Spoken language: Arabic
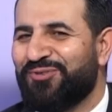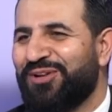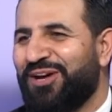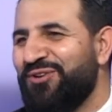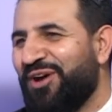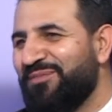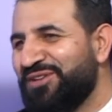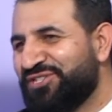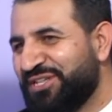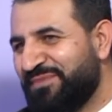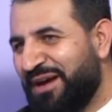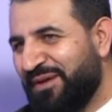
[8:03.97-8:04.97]
قالوا طلع انه عمل
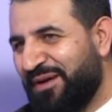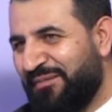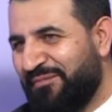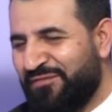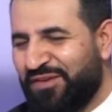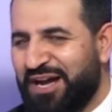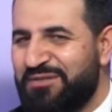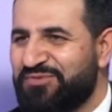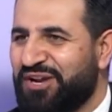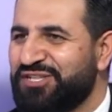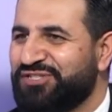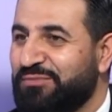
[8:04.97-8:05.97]
اجتماع مع
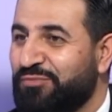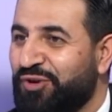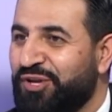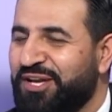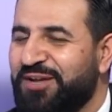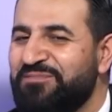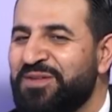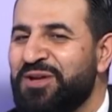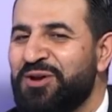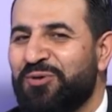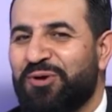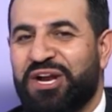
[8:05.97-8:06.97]
فخامه رئيس الجمهوريه
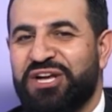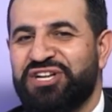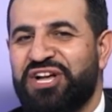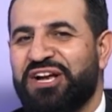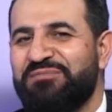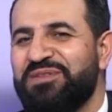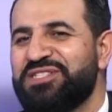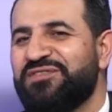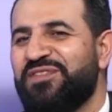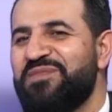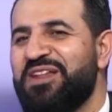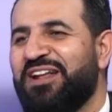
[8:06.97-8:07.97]
وخرج حاكم
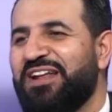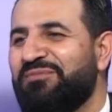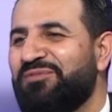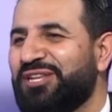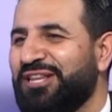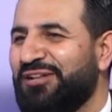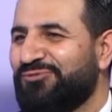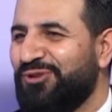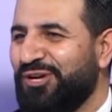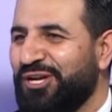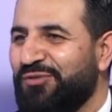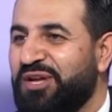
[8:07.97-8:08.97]
مصر فدنان علينا باطلالته
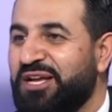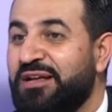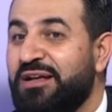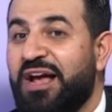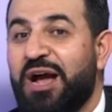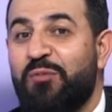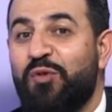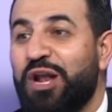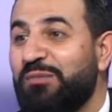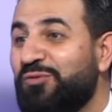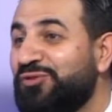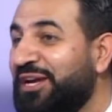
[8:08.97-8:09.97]
الحلوه
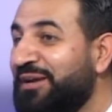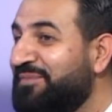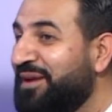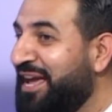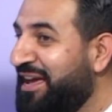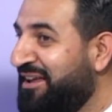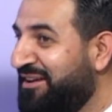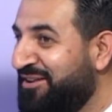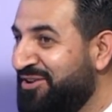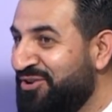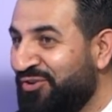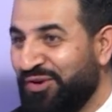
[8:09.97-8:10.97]
اموال المودعين بخير
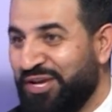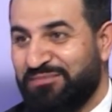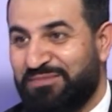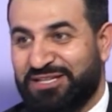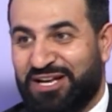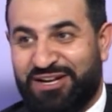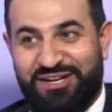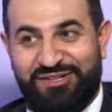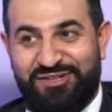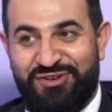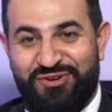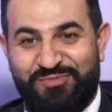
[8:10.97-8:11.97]
وهي ما
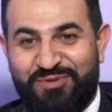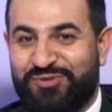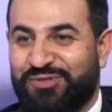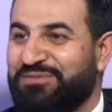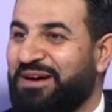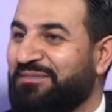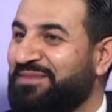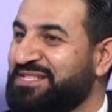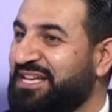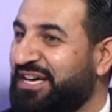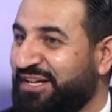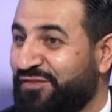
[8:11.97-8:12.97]
طارت موجوده مع
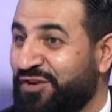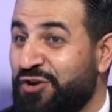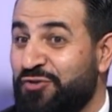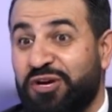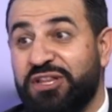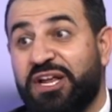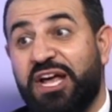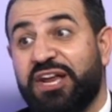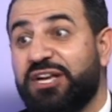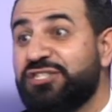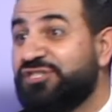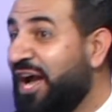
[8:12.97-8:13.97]
المصارف ونحن رح
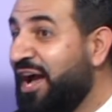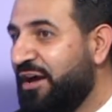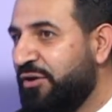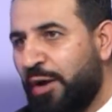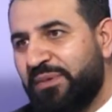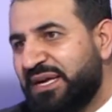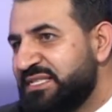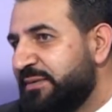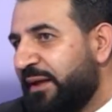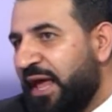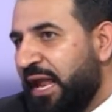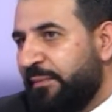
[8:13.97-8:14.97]
نرجعها انه عم
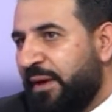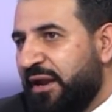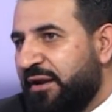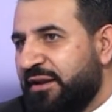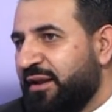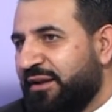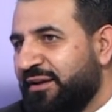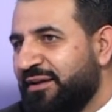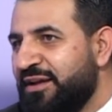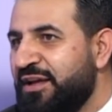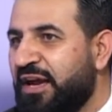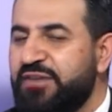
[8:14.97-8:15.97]
بكذب على العالم علنا يعني
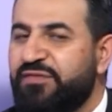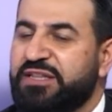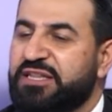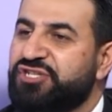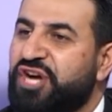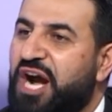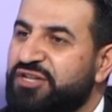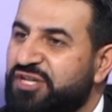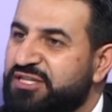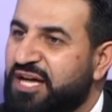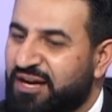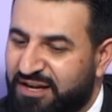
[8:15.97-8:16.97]
كيف حترجع
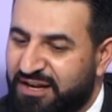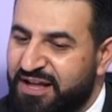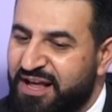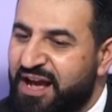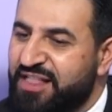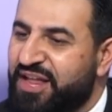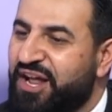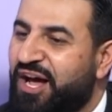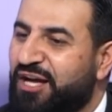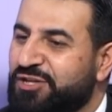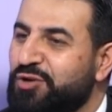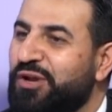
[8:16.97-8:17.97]
حضرتك انا
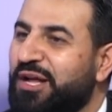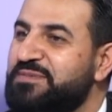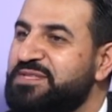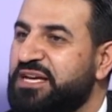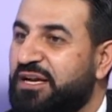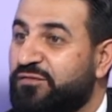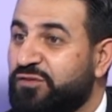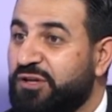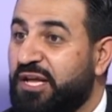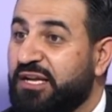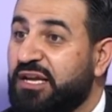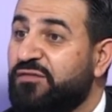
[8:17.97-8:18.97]
حاعطيكم 50000
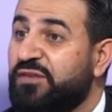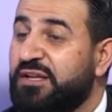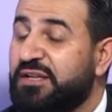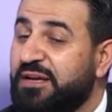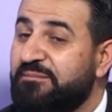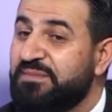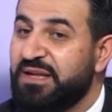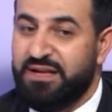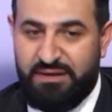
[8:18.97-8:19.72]
دولار كيف هن